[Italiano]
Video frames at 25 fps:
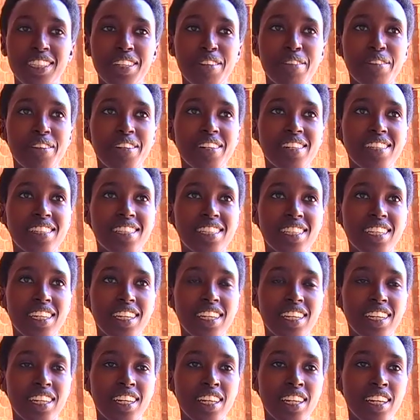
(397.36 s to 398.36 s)
anch'io
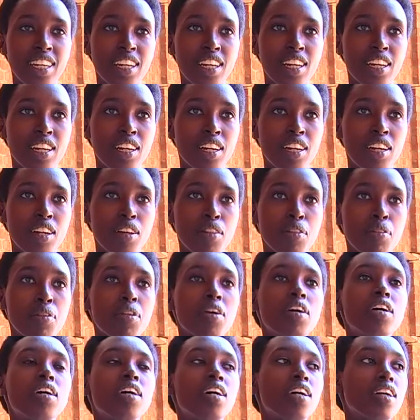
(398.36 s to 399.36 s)
un'infermiera del
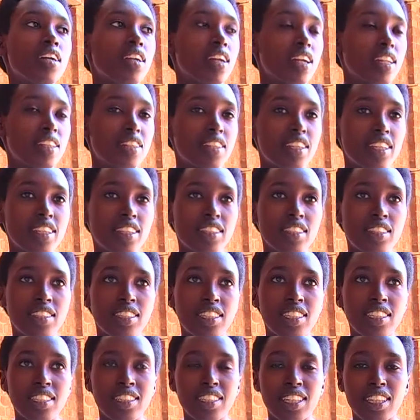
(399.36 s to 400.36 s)
reparto di
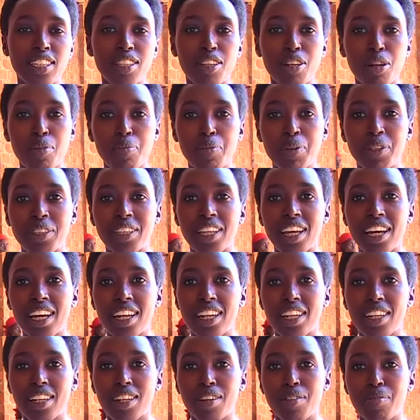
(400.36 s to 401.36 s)
neonatologia
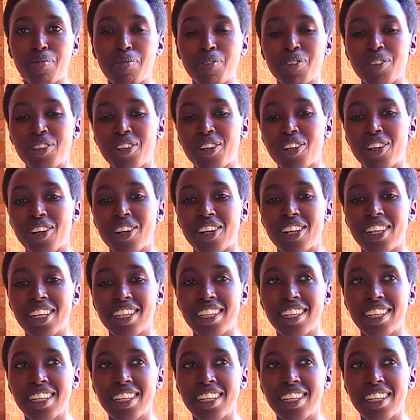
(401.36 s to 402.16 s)
dell'ospedale di Mutoi.